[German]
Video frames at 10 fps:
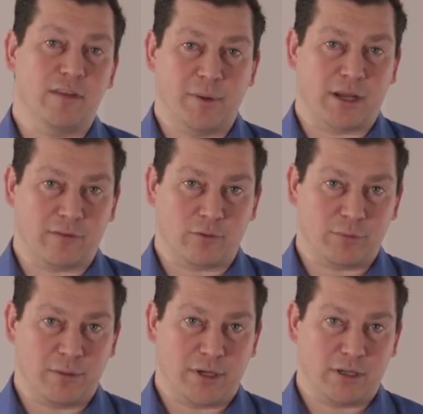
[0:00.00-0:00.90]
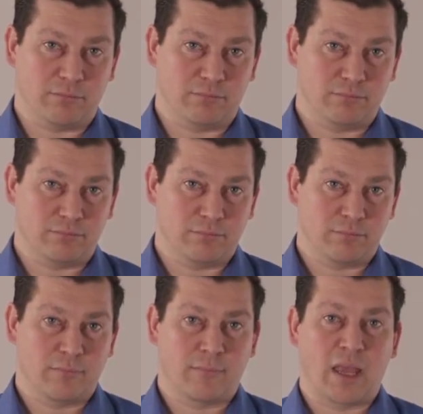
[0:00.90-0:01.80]
nicht mehr ganz optimal.
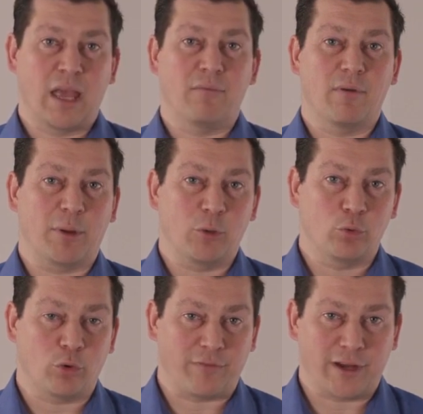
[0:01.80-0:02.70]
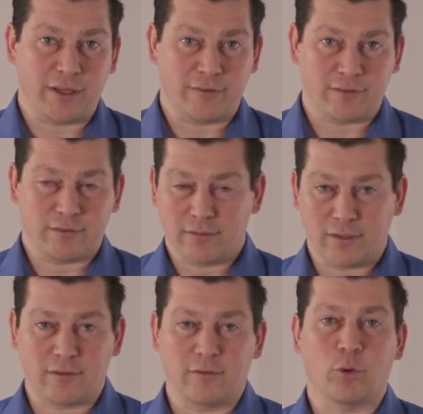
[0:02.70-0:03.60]
Wenn man nun noch weiß,
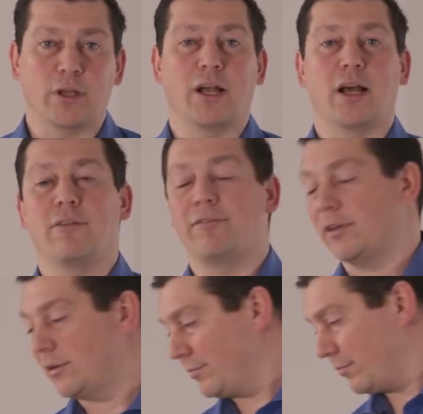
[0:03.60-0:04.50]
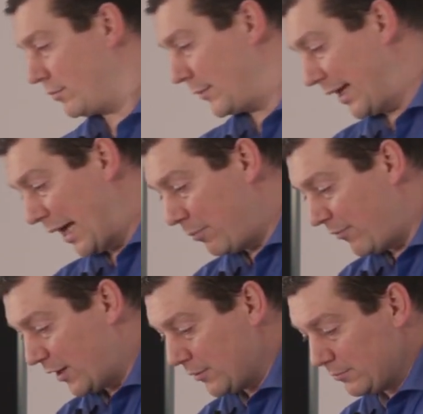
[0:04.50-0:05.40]
dass das originale Fett
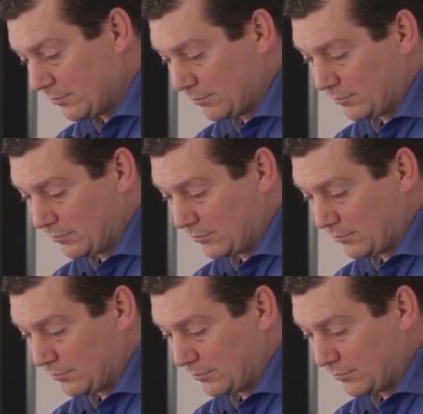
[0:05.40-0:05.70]
gelb war,